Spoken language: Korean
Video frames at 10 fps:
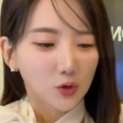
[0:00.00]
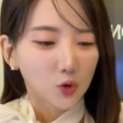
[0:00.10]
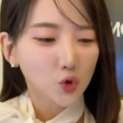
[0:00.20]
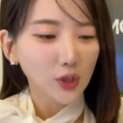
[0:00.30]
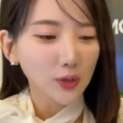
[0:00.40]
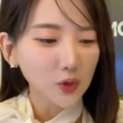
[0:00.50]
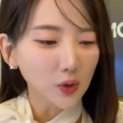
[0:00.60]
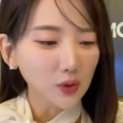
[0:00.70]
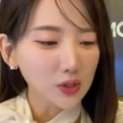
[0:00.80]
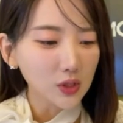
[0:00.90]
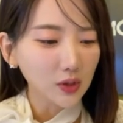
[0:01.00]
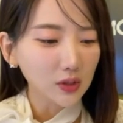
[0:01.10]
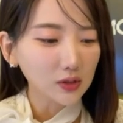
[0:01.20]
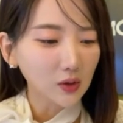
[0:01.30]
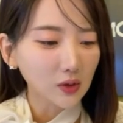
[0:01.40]
충남 경기
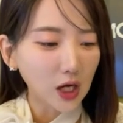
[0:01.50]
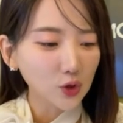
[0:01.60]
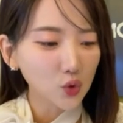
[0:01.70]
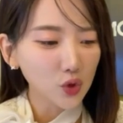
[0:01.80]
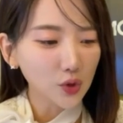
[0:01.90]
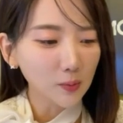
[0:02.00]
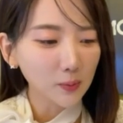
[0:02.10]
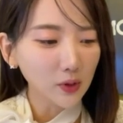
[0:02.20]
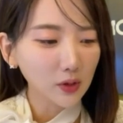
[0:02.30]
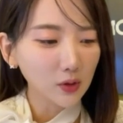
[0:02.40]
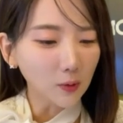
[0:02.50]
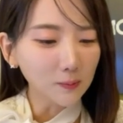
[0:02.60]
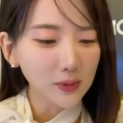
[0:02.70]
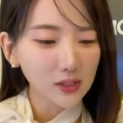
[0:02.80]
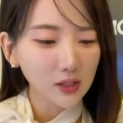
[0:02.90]
지역에서 가축 전염병인
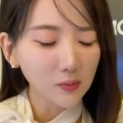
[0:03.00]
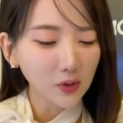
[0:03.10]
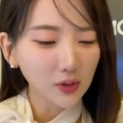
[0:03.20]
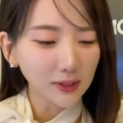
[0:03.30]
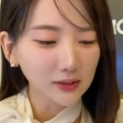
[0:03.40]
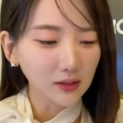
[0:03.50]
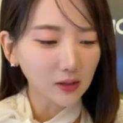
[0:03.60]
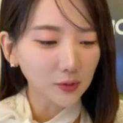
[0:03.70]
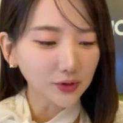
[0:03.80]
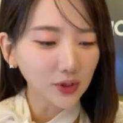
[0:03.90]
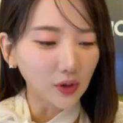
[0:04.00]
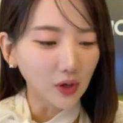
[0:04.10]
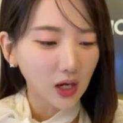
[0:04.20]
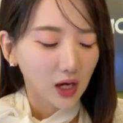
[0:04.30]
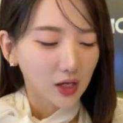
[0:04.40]
럼피스킨병이 발생하면서